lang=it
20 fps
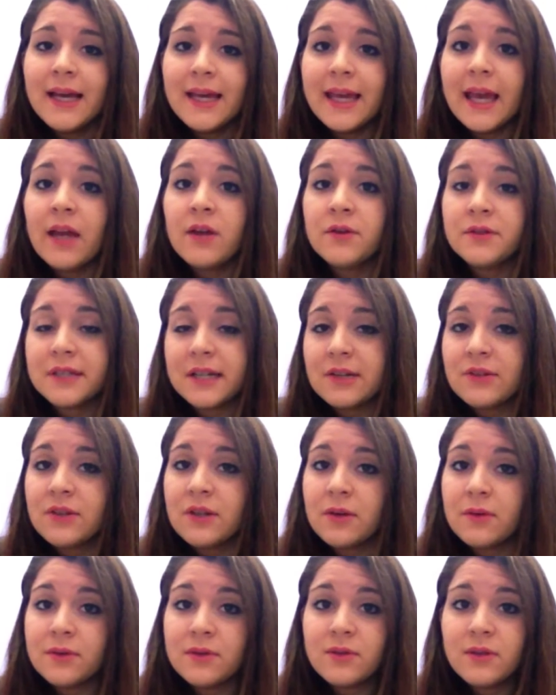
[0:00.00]
che hanno tratto
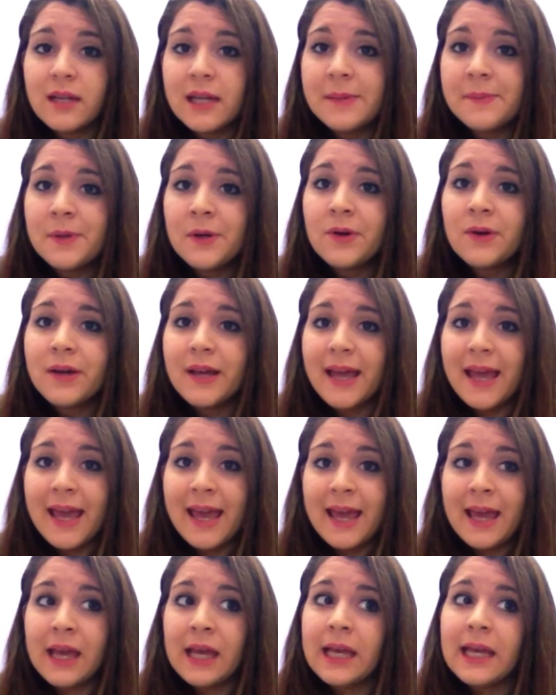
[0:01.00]
da questo libro
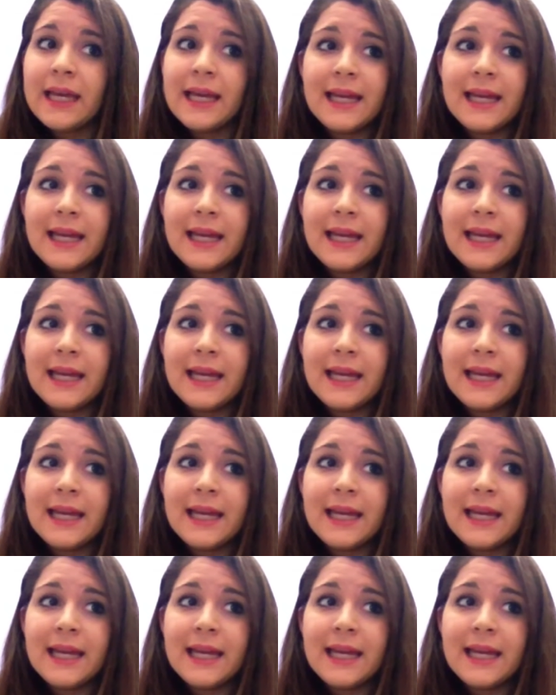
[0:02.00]
e